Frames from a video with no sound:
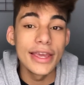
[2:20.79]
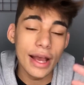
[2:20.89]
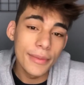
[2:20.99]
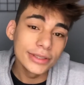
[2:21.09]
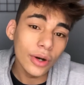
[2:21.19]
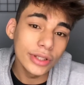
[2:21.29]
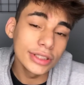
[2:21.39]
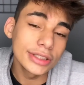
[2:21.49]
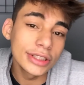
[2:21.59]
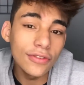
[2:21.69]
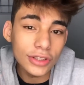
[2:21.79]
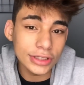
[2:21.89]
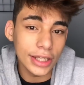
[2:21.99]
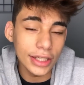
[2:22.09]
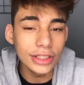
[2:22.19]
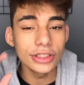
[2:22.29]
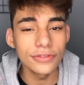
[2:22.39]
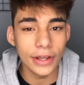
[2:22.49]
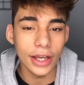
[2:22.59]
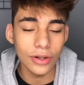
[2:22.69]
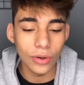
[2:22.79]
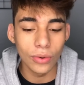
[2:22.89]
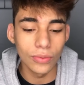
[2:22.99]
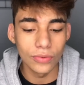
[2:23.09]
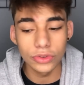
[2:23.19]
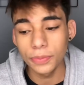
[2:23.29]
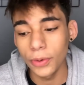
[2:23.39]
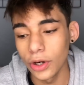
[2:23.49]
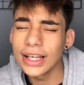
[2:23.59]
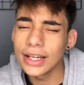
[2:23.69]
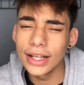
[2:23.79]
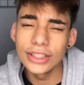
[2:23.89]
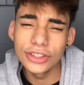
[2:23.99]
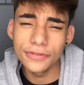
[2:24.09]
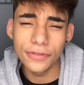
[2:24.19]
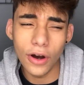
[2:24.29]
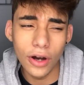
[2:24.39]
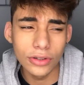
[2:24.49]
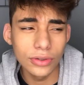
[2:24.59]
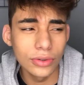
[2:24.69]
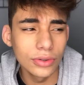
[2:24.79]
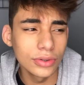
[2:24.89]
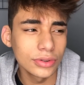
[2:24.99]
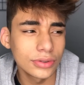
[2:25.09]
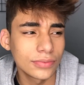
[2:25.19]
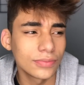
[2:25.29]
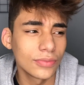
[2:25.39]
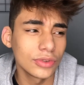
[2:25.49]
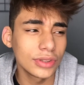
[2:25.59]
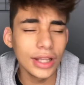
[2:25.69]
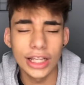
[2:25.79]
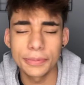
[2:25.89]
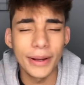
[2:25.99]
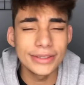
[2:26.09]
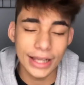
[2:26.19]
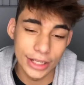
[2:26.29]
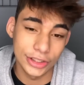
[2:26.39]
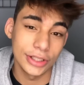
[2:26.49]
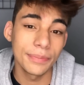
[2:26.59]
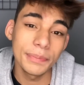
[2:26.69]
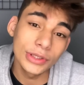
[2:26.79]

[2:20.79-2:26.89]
E a mesma coisa que se você tiver com, um Instagram de fotos, sei lá, de paisagem.